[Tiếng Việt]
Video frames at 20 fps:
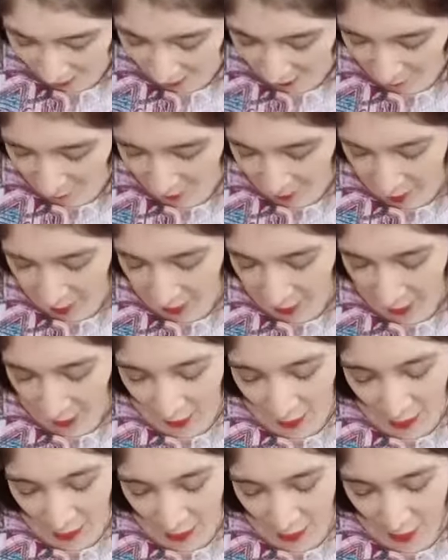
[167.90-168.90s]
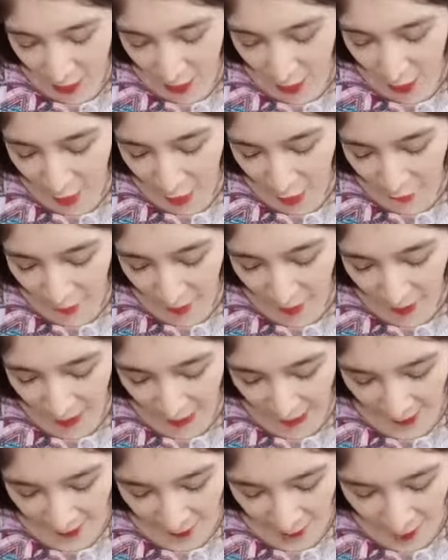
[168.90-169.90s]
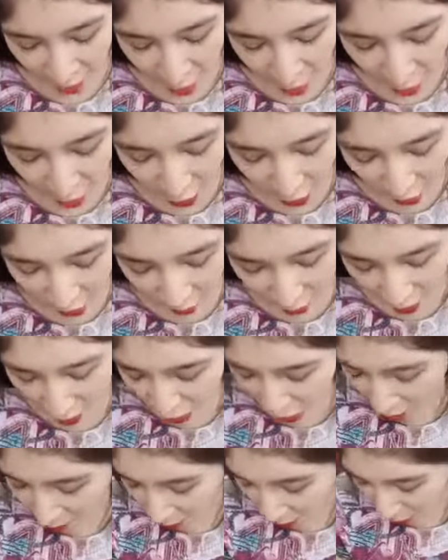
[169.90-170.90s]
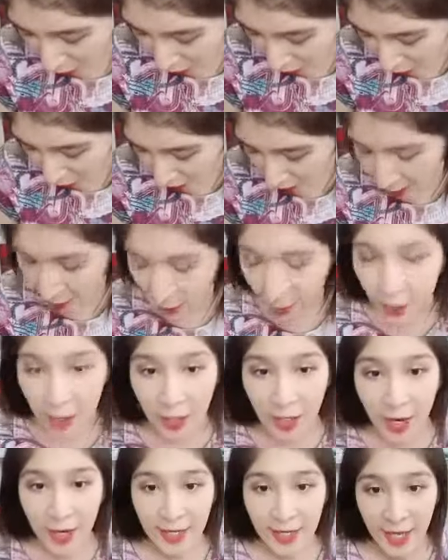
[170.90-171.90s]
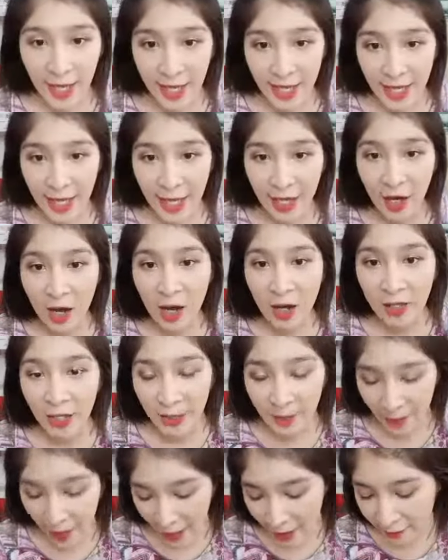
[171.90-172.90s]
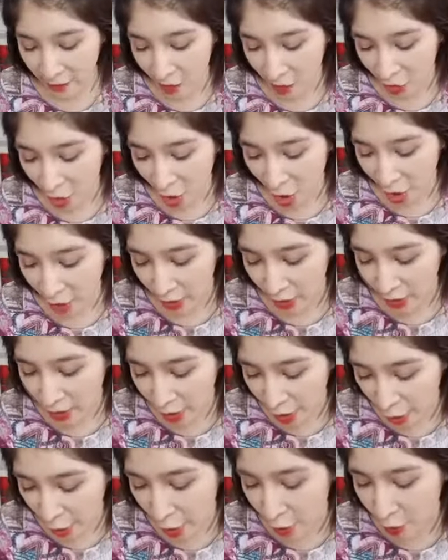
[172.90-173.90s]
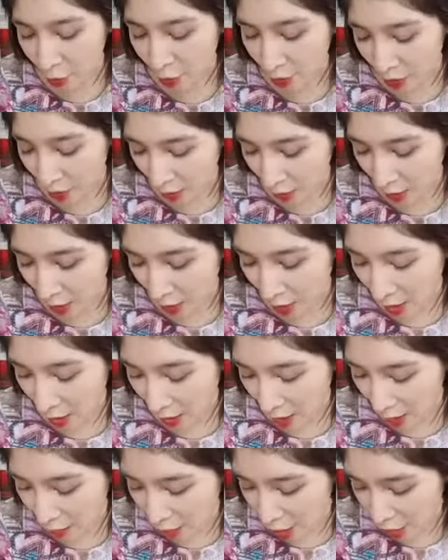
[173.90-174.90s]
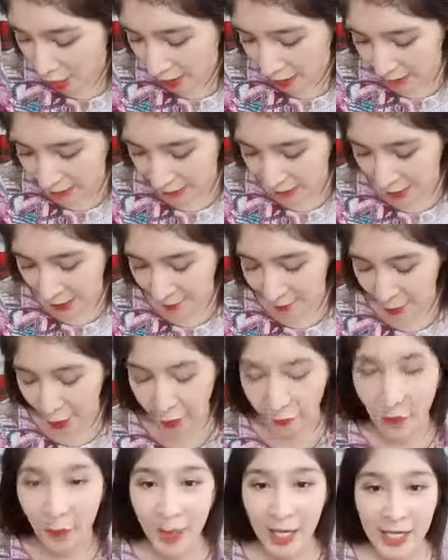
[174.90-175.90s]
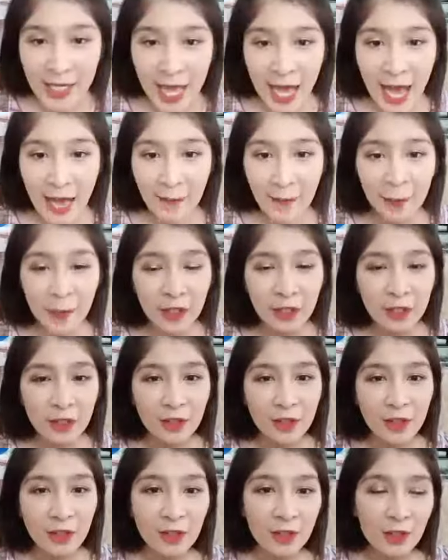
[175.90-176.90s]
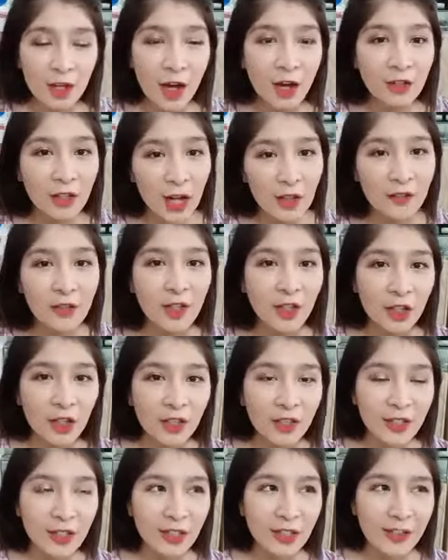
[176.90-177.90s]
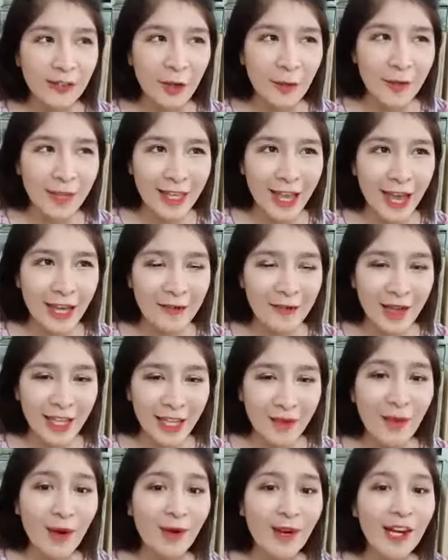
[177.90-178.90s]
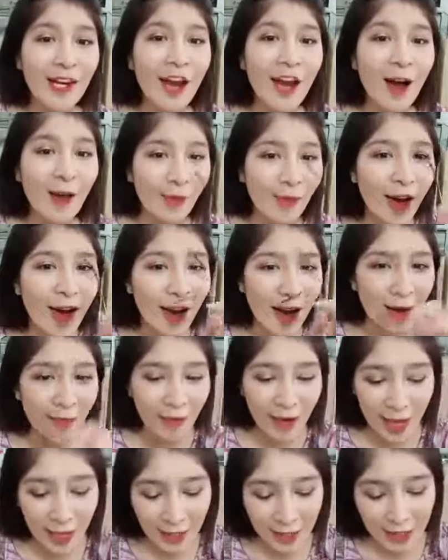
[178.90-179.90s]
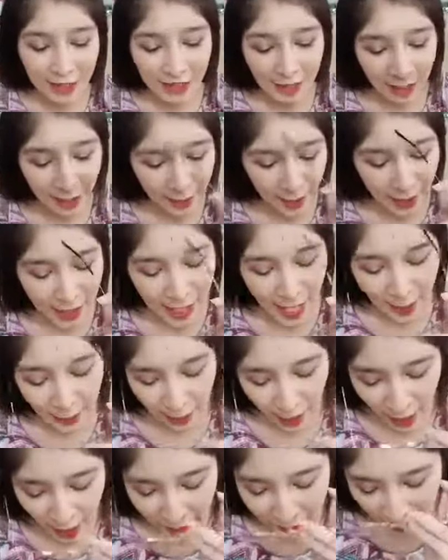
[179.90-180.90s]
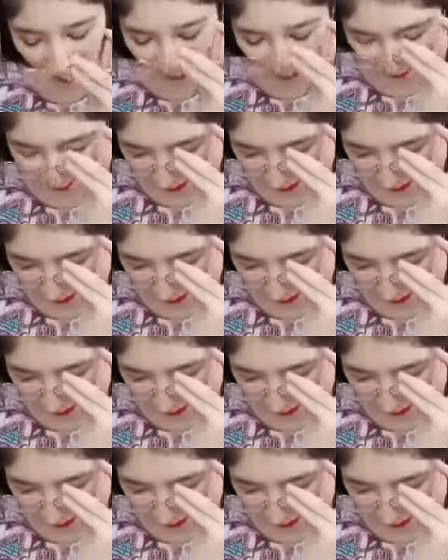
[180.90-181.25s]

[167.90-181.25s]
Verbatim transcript: đảm về ờ, chất liệu vừa bảo đảm về thương hiệu này nọ cho mọi người rồi nhẹ nhàng hơn cái mã vừa rồi tí xíu à, nếu như anh chị nào kiểu phong mạch dài mà mình ông nói vừa rồi cái cái phong mạch dài mang cái mẫu đó nó không có hợp ha thì mặt dài mình có thể mang cái